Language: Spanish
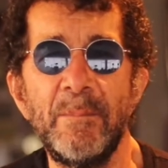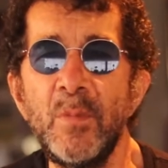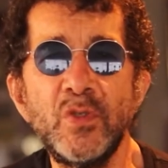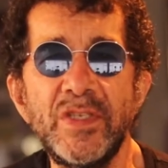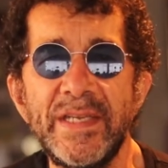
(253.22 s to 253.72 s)

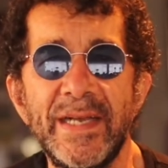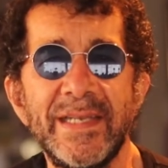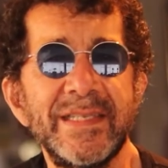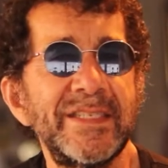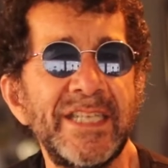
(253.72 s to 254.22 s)
música,
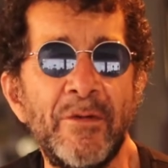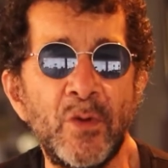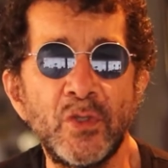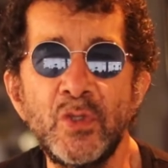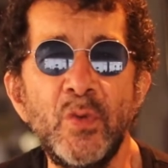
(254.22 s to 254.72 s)

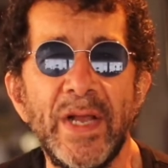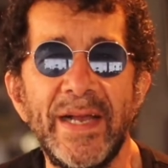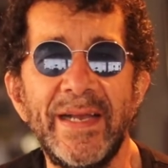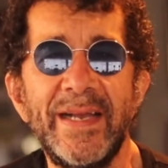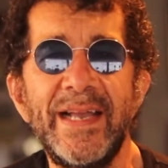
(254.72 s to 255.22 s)

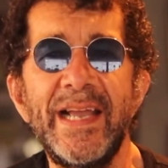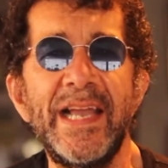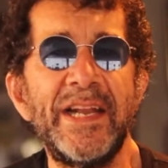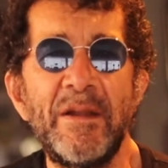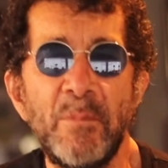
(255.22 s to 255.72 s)
sabrosura
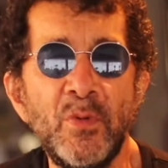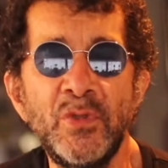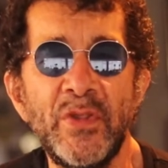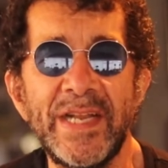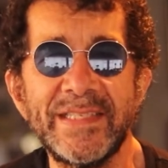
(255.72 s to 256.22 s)
en el
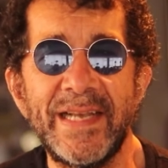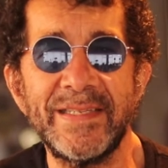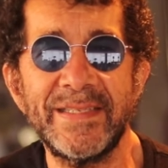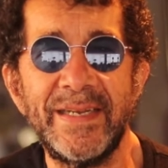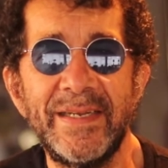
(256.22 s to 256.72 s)
mundo de la
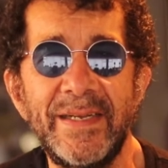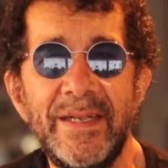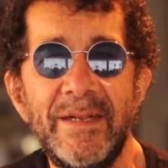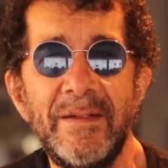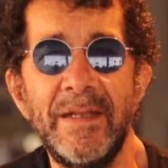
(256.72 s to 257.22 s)
salsa.
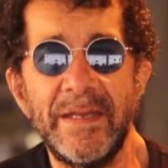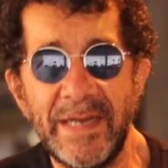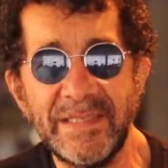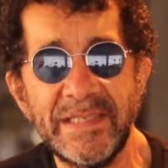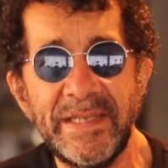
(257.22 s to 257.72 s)

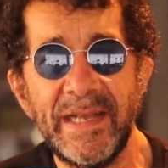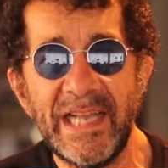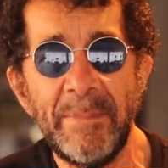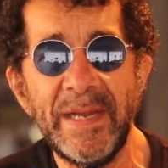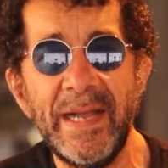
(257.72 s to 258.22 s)
Gracias en la
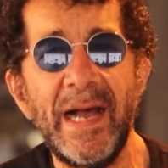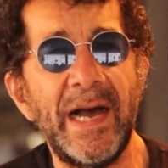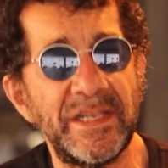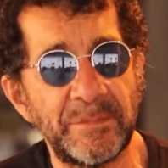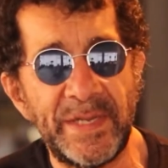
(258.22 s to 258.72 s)
cámara
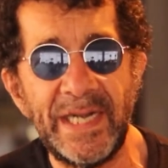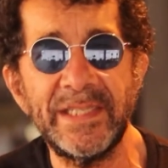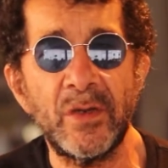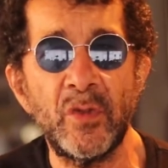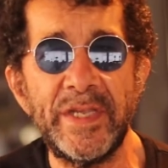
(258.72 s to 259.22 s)
a
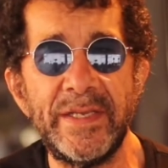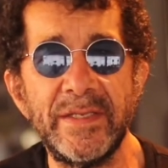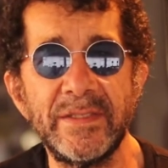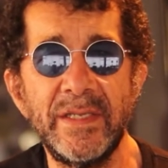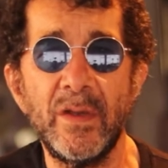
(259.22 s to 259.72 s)
Esmeralda
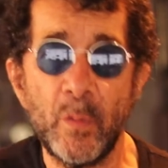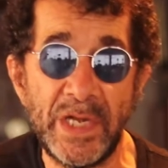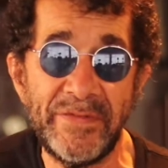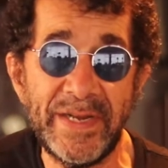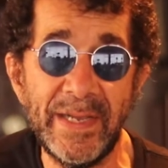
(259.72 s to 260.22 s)
Rodríguez,
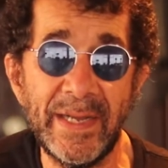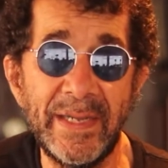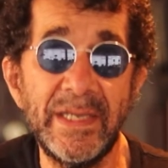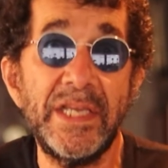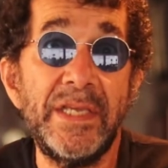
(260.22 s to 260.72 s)
Willy
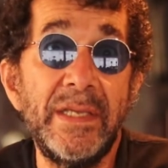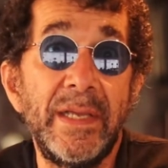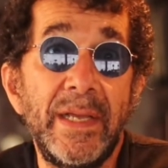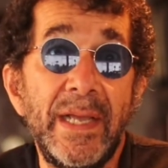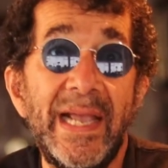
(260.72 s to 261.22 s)
Vergara y
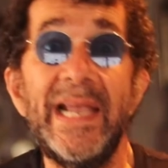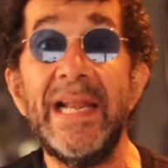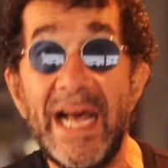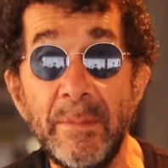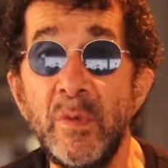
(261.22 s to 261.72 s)

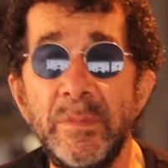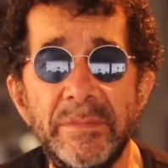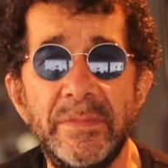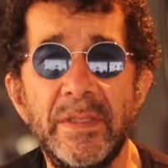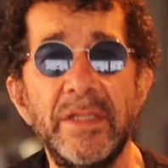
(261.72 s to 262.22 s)
el álbum
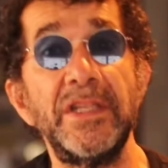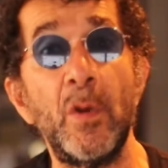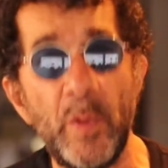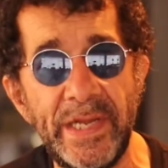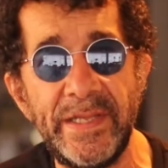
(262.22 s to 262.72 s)
de
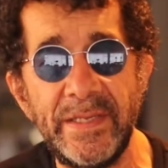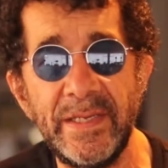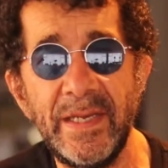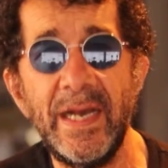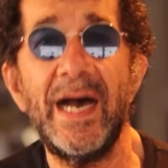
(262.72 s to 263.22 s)
Willy.
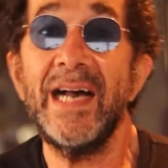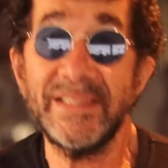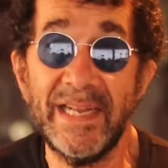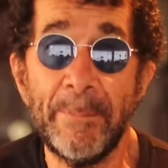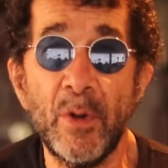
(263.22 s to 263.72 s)

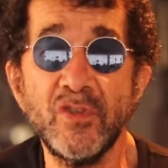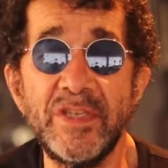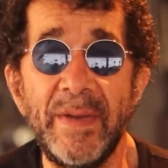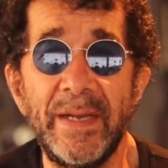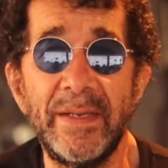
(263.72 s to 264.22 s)
Hasta la
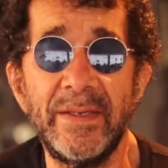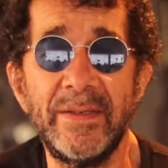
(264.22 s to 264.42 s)
próxima.